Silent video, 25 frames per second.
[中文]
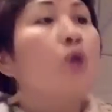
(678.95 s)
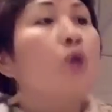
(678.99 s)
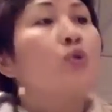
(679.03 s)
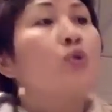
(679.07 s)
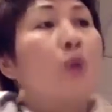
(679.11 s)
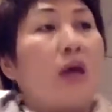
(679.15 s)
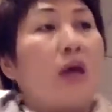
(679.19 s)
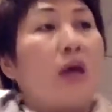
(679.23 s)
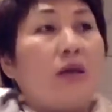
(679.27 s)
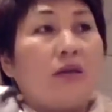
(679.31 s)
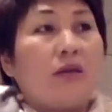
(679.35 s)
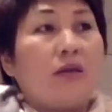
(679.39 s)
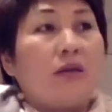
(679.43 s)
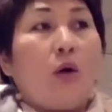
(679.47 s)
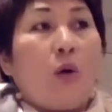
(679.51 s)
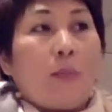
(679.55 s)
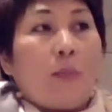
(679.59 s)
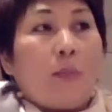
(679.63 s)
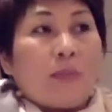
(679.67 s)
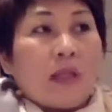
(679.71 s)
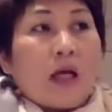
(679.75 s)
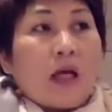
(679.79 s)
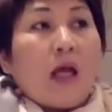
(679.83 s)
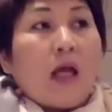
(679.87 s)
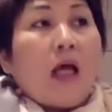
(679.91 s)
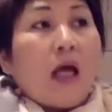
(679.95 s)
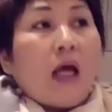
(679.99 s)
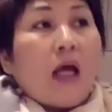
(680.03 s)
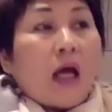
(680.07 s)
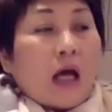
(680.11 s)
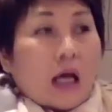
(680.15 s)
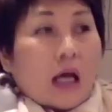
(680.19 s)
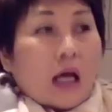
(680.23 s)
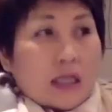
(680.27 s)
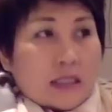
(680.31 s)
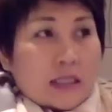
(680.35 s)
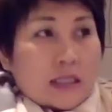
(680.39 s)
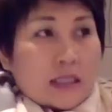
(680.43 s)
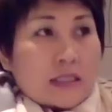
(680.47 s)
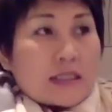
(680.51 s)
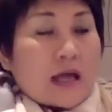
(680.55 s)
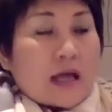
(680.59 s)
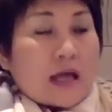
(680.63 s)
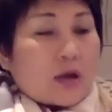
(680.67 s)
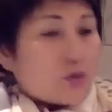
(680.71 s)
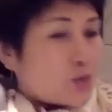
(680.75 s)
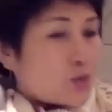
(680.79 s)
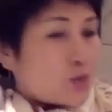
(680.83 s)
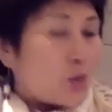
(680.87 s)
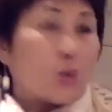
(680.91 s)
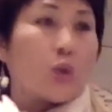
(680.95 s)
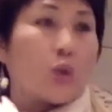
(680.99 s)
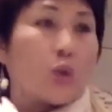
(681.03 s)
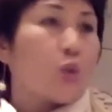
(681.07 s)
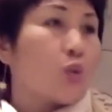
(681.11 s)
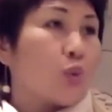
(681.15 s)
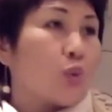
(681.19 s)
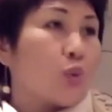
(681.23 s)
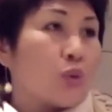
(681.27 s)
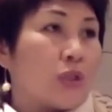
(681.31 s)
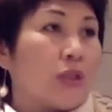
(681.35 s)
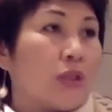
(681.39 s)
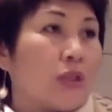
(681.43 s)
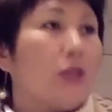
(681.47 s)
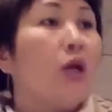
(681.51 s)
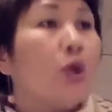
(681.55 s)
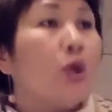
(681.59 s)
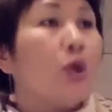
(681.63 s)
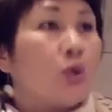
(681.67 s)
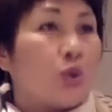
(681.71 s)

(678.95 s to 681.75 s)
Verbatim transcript: 转移到我们的啊心脏所有的组织